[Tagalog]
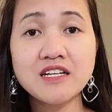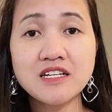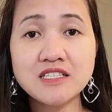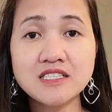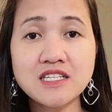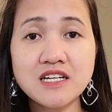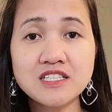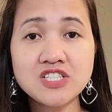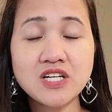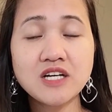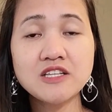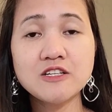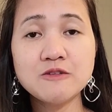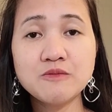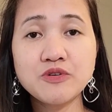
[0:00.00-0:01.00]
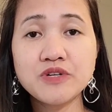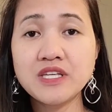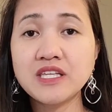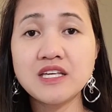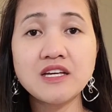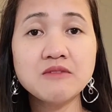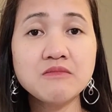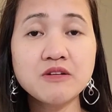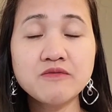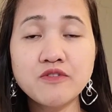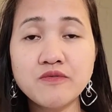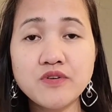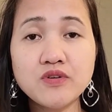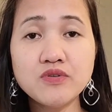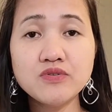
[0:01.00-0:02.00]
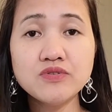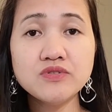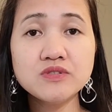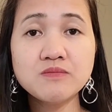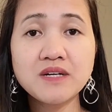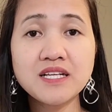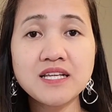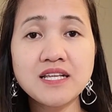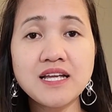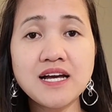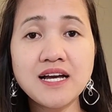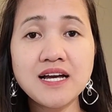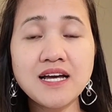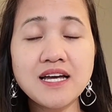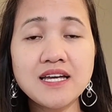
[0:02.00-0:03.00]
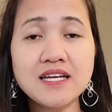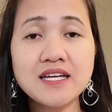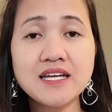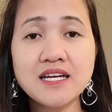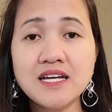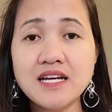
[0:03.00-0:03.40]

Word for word: sa channel mo, hindi yan mag-reviews, magla-like.